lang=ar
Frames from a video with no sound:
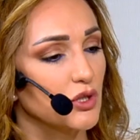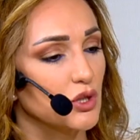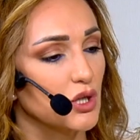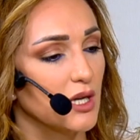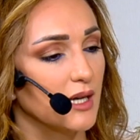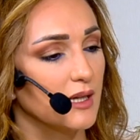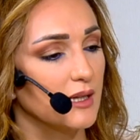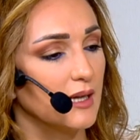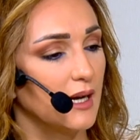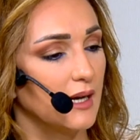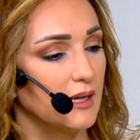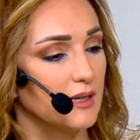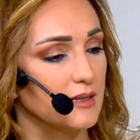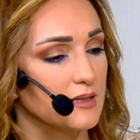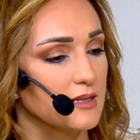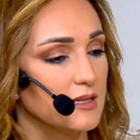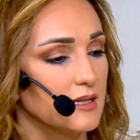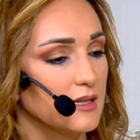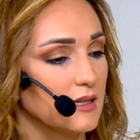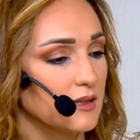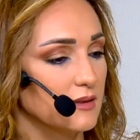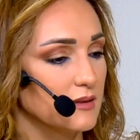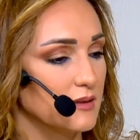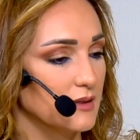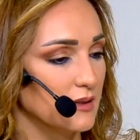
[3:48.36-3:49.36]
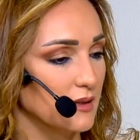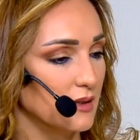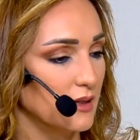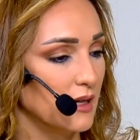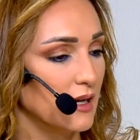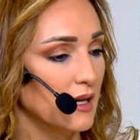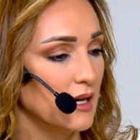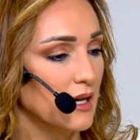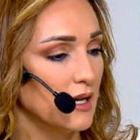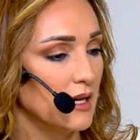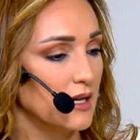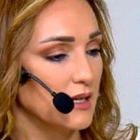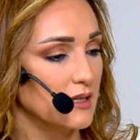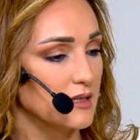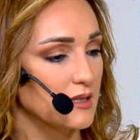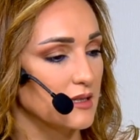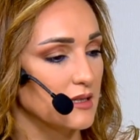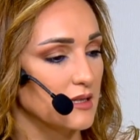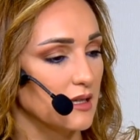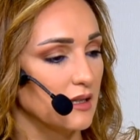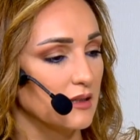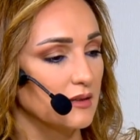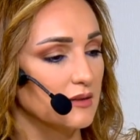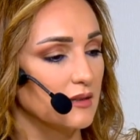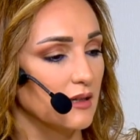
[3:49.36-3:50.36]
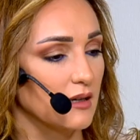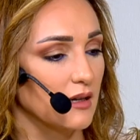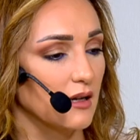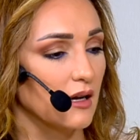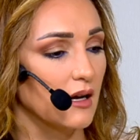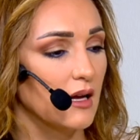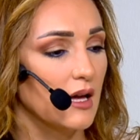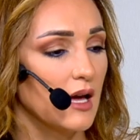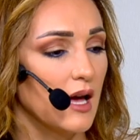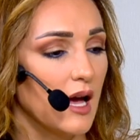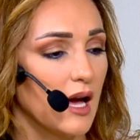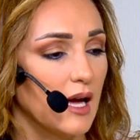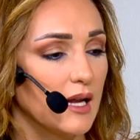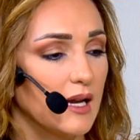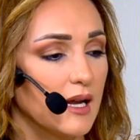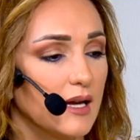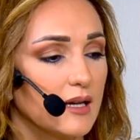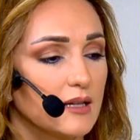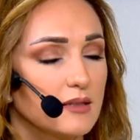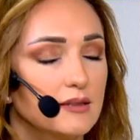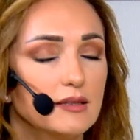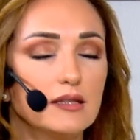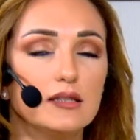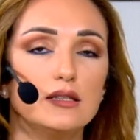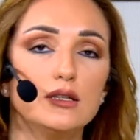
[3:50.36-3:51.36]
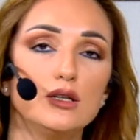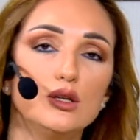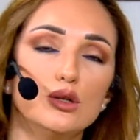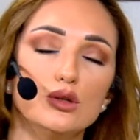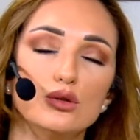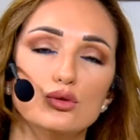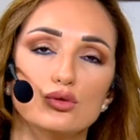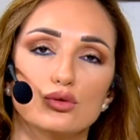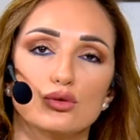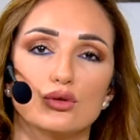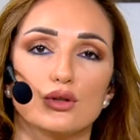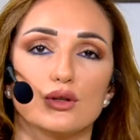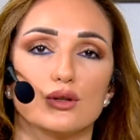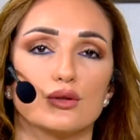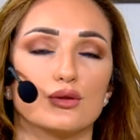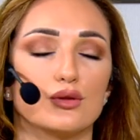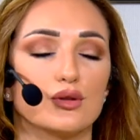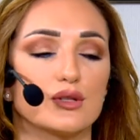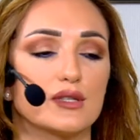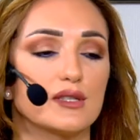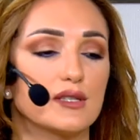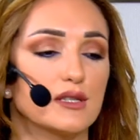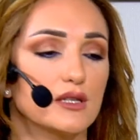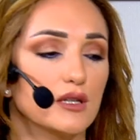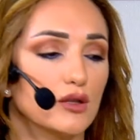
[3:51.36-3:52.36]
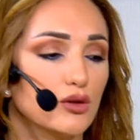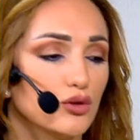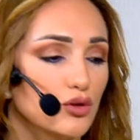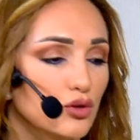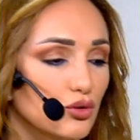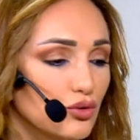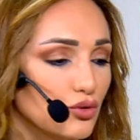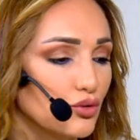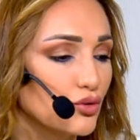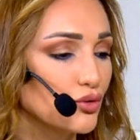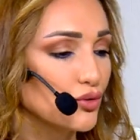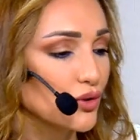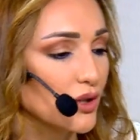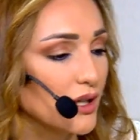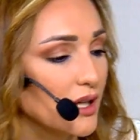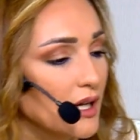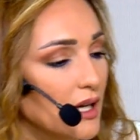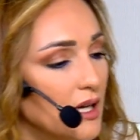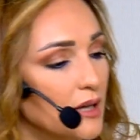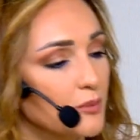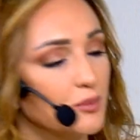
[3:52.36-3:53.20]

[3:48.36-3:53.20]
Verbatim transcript: شغله على سيره السيطره هلا كتير حلو انه الست تكون